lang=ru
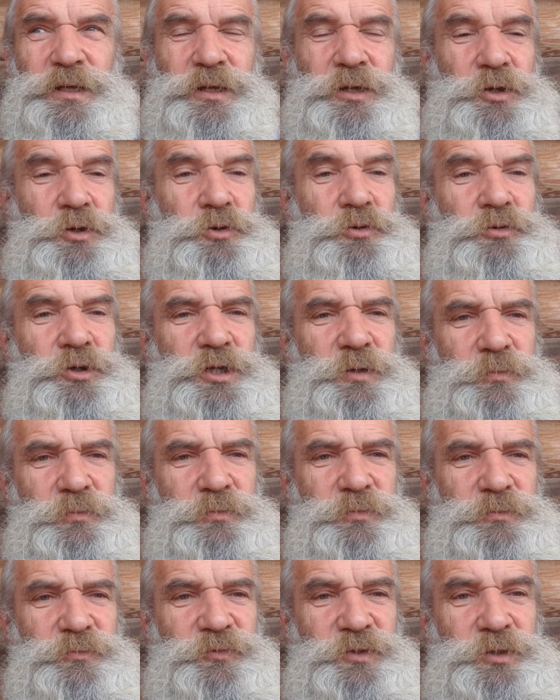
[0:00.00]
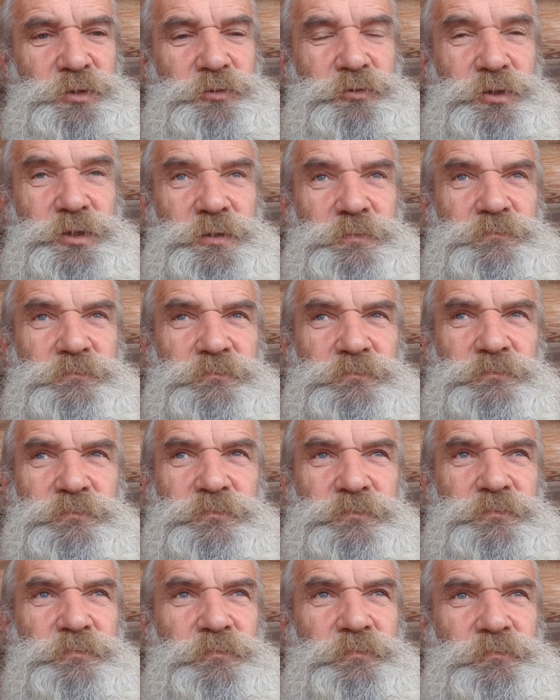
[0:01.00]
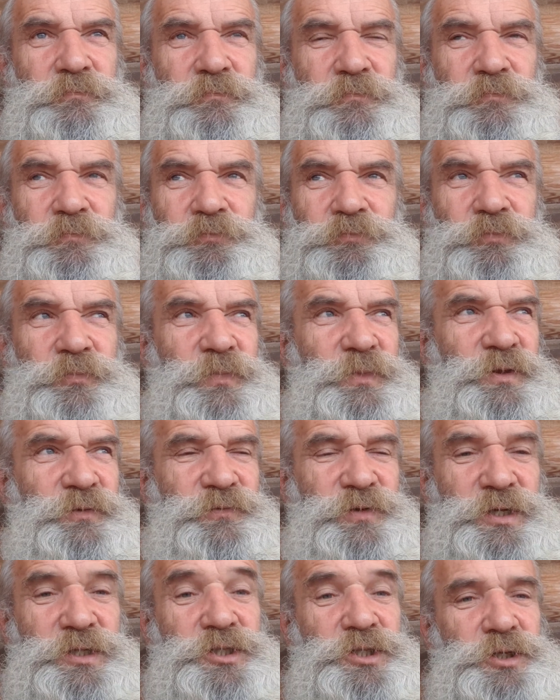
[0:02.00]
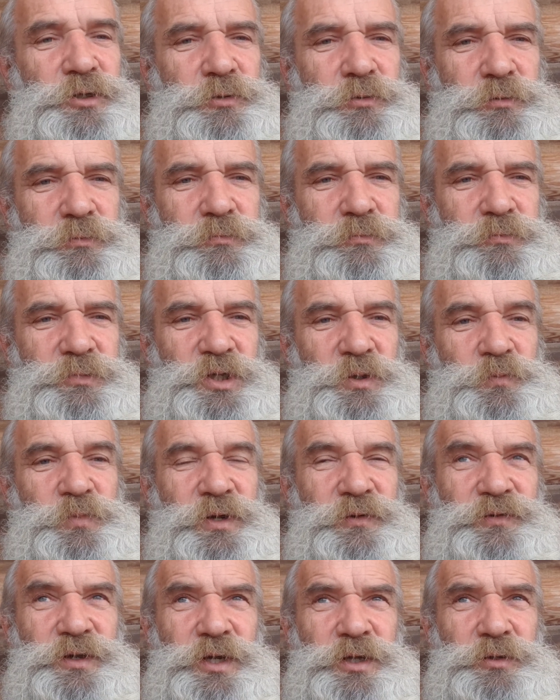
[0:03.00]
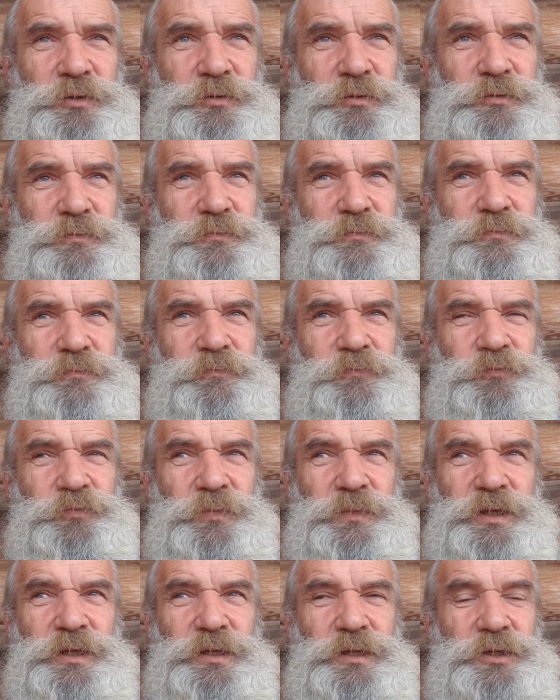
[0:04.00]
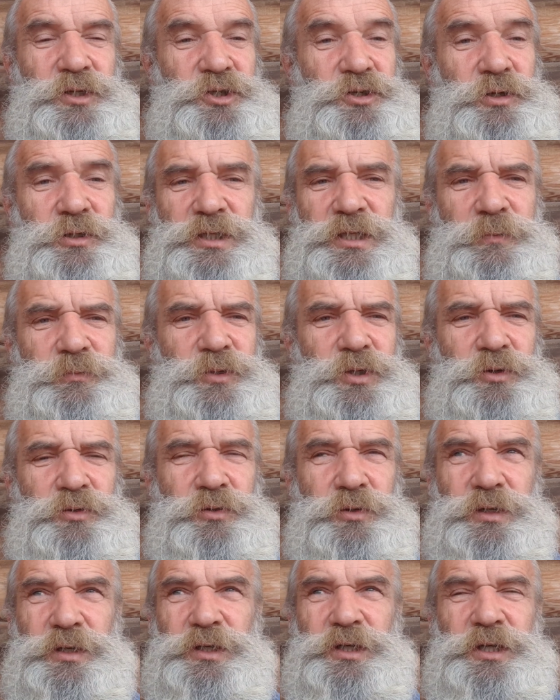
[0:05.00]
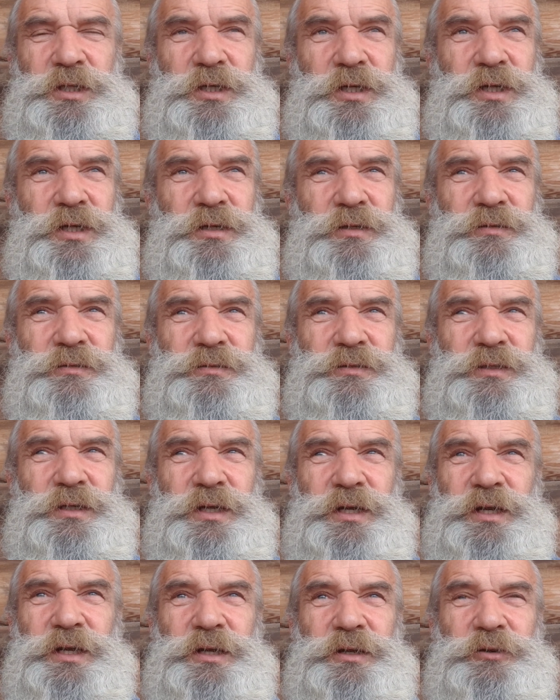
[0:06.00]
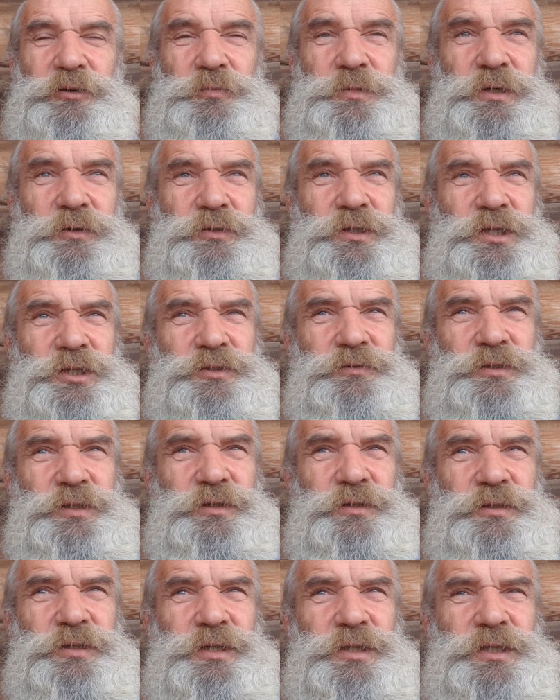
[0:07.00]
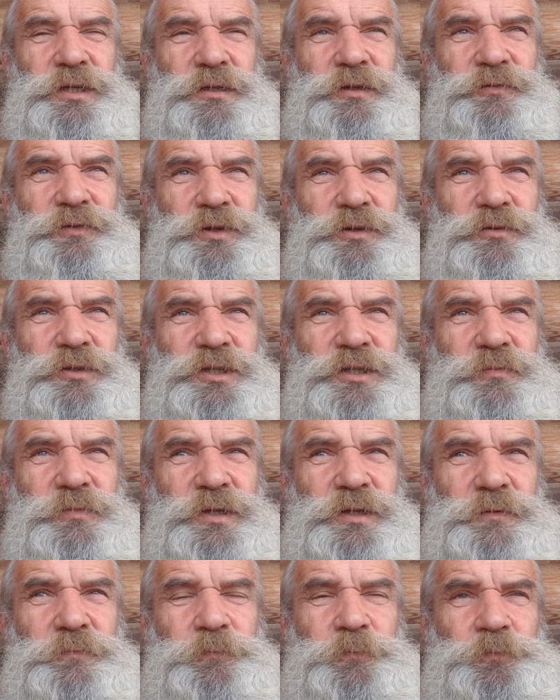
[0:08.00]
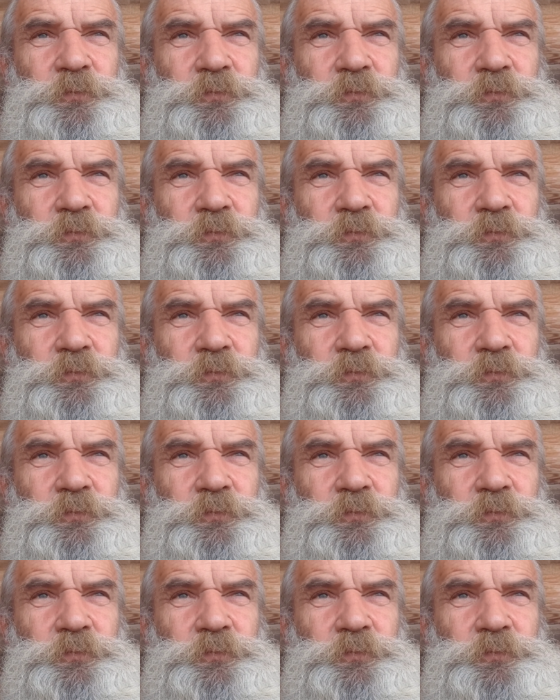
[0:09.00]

людям вот эту вот вакцину непроверенную. Что там такое хитрое? У меня вот даже вот я недавно видео снимал,